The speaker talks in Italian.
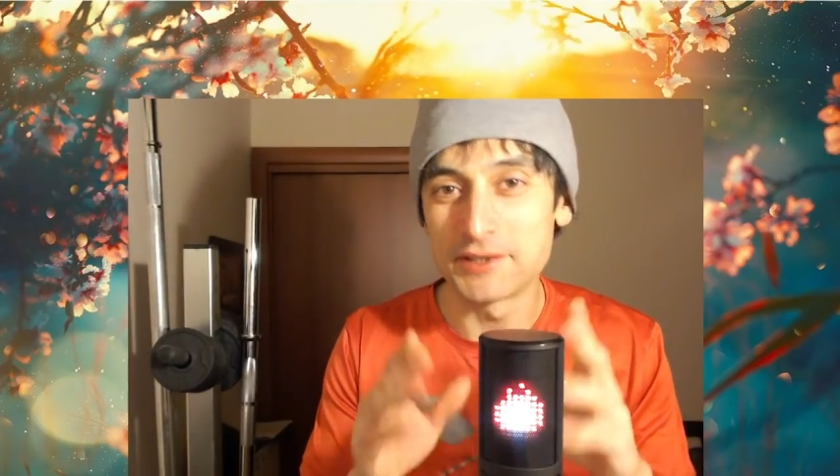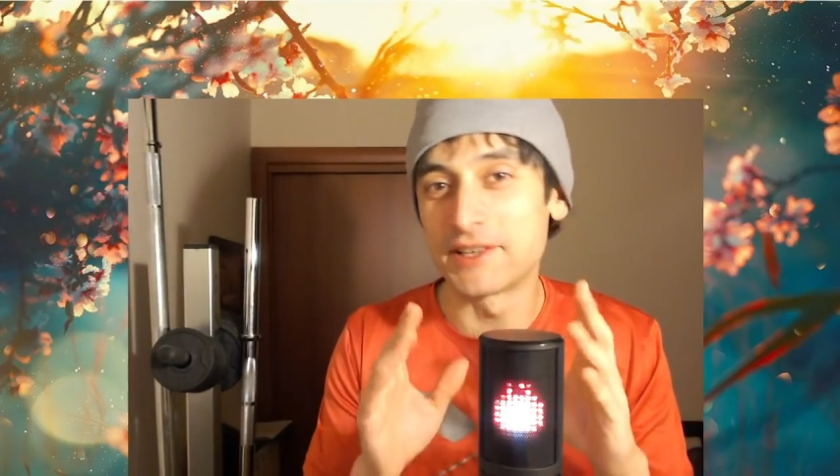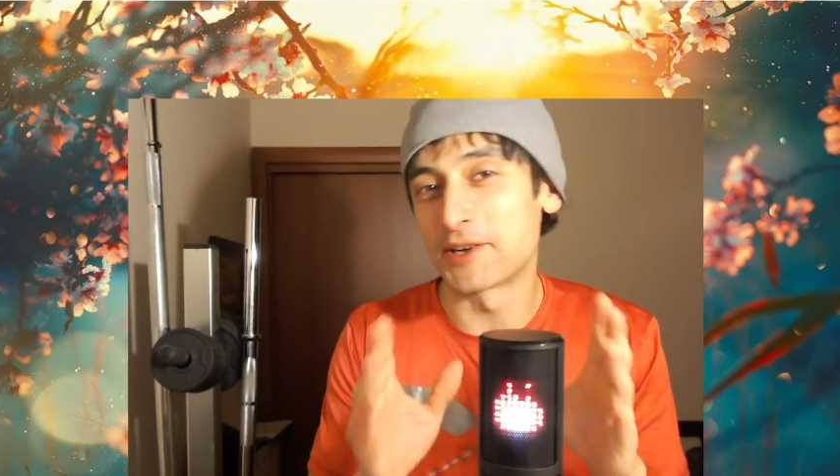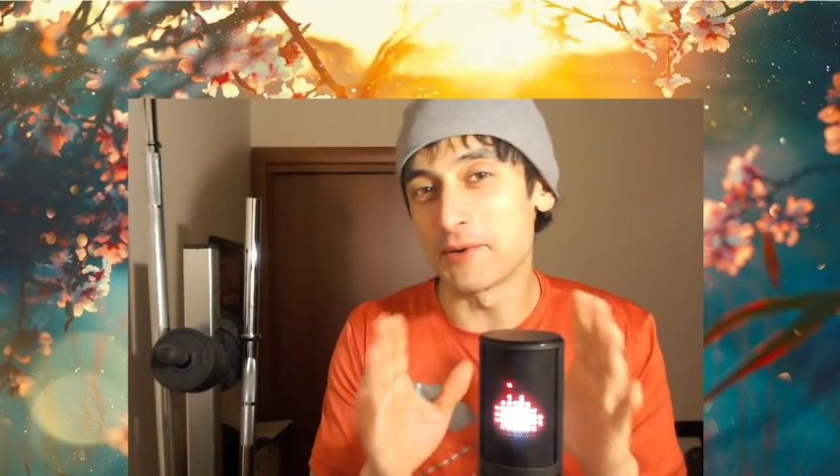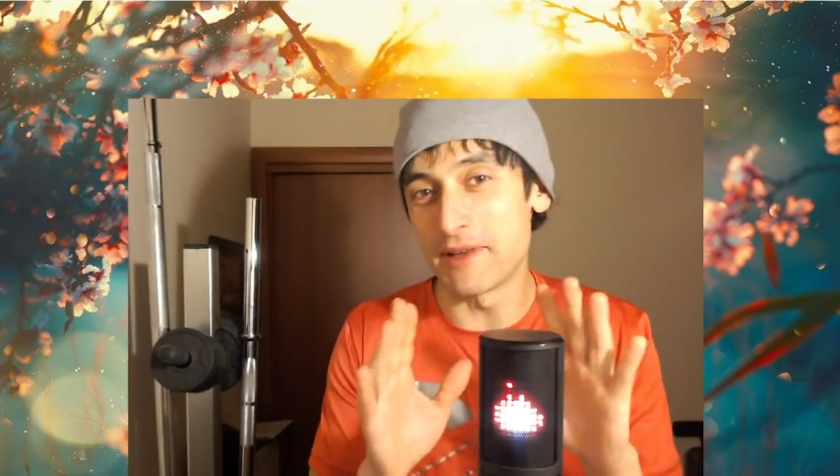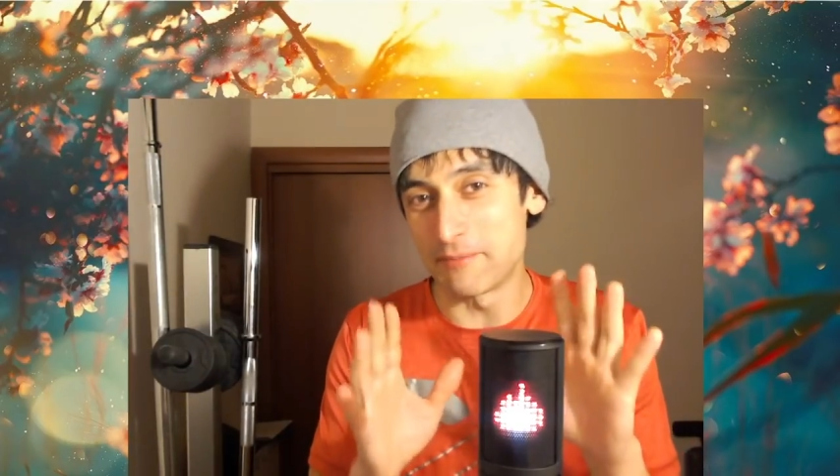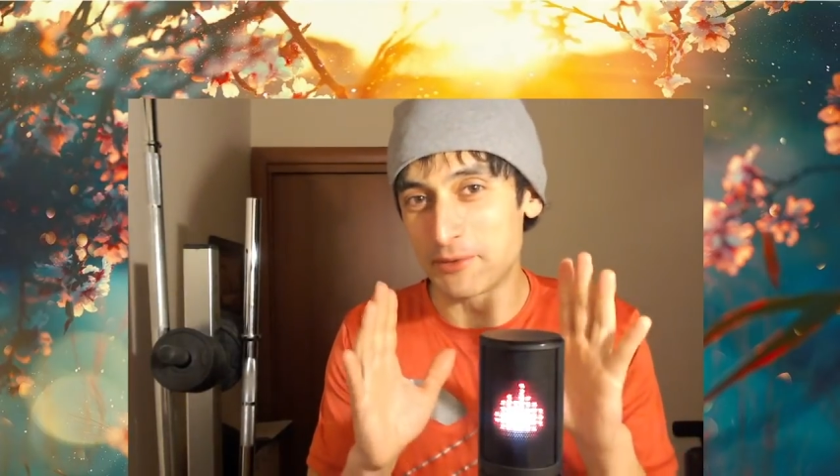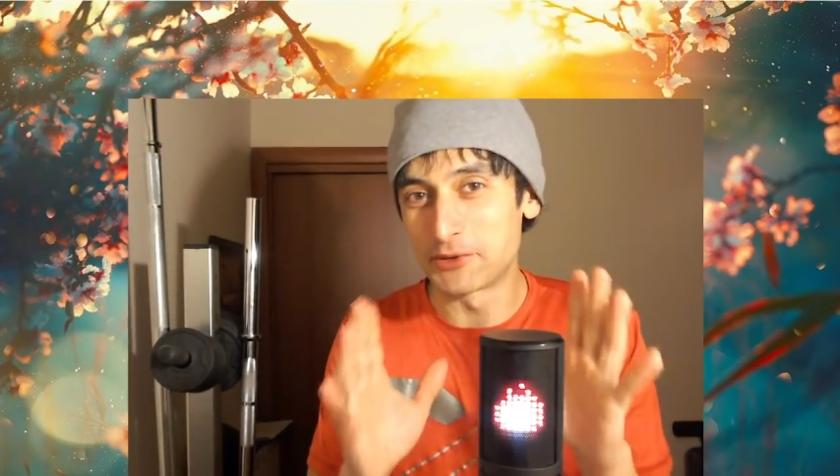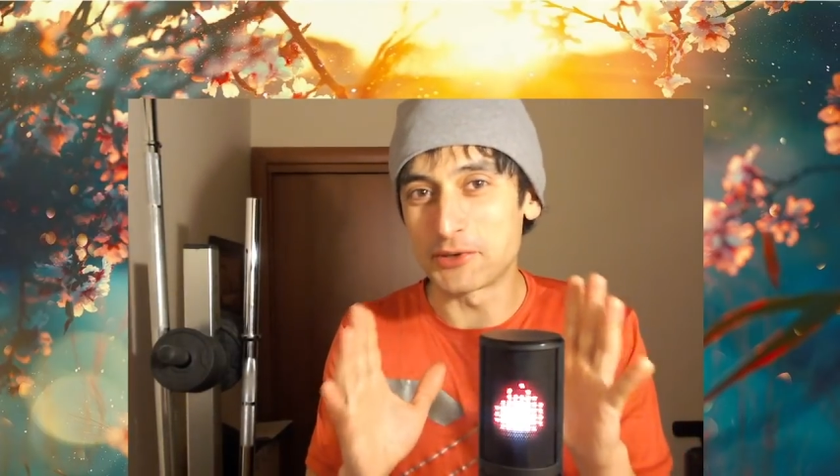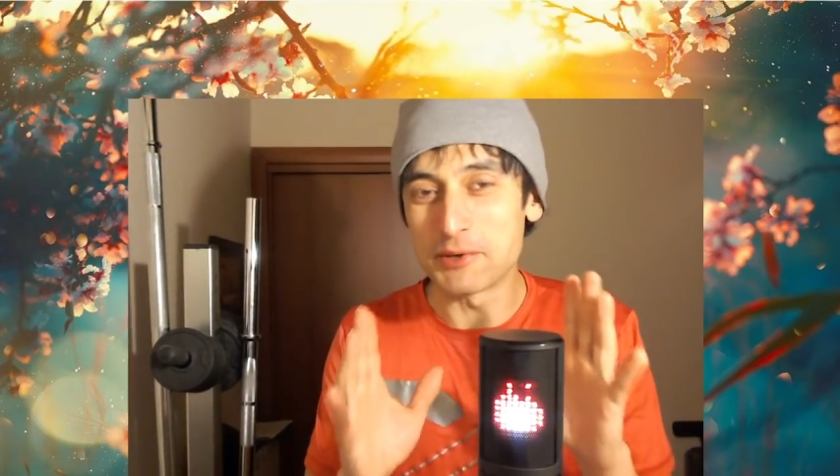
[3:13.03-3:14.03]
siccome è
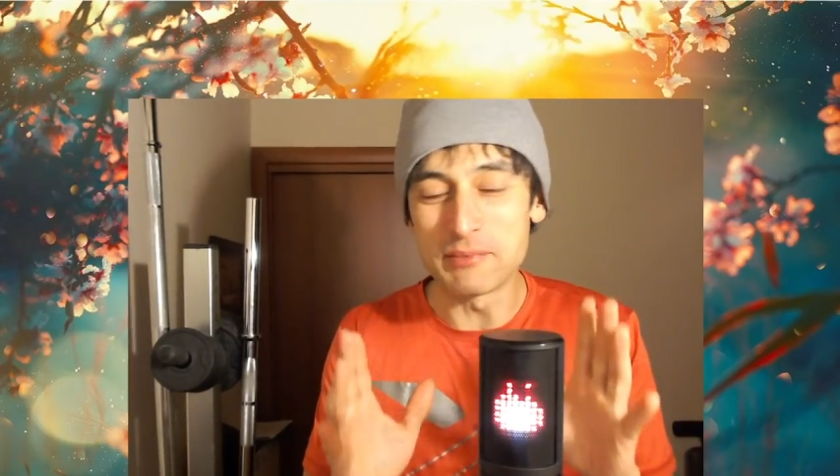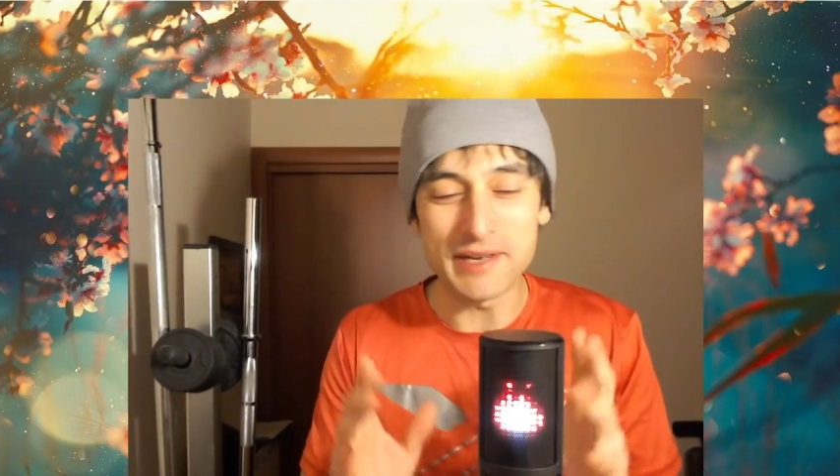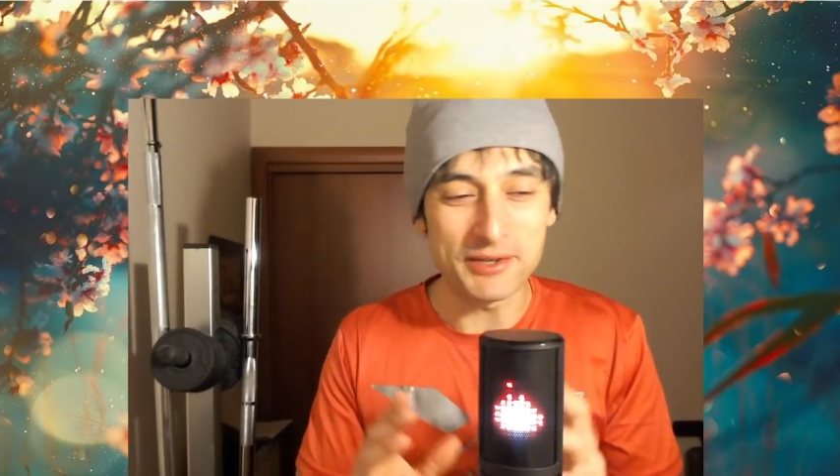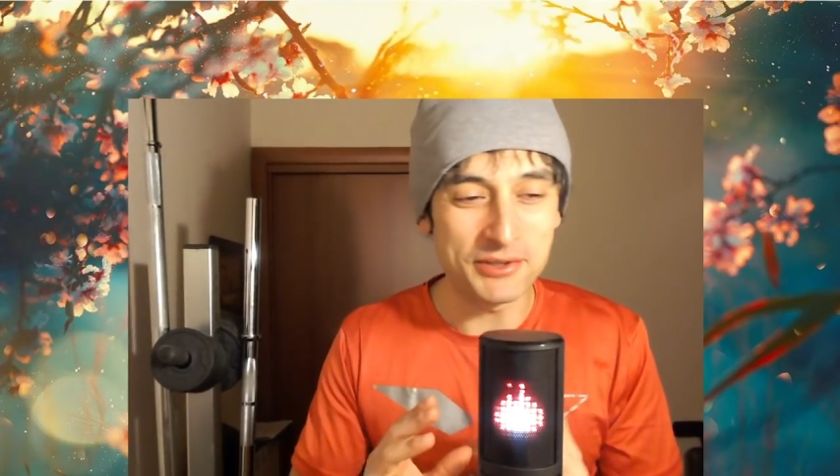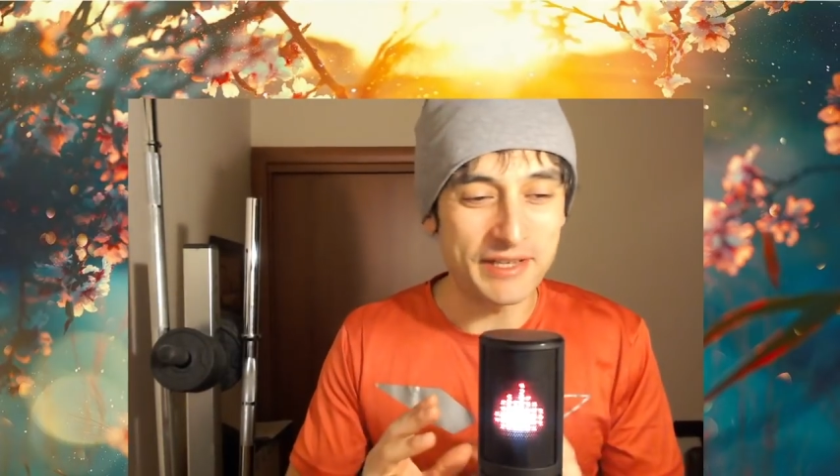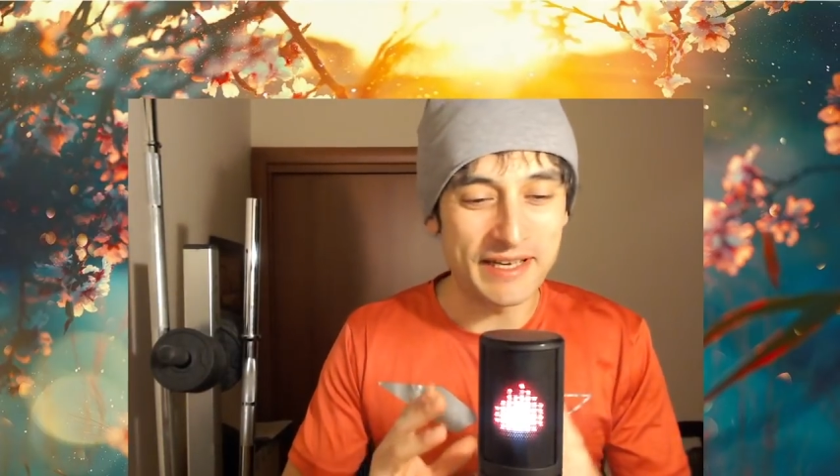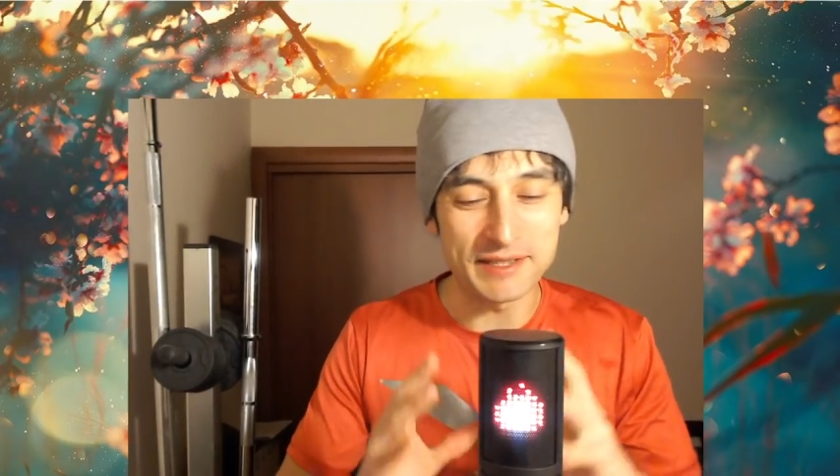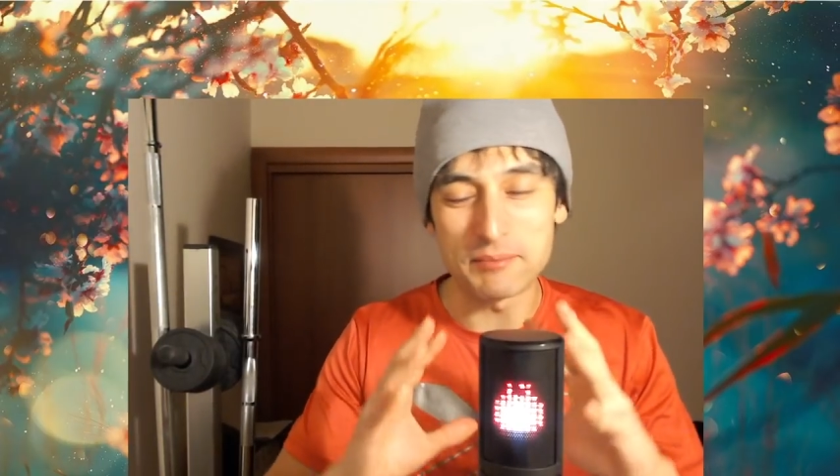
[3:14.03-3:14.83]
molto complicato Sartre,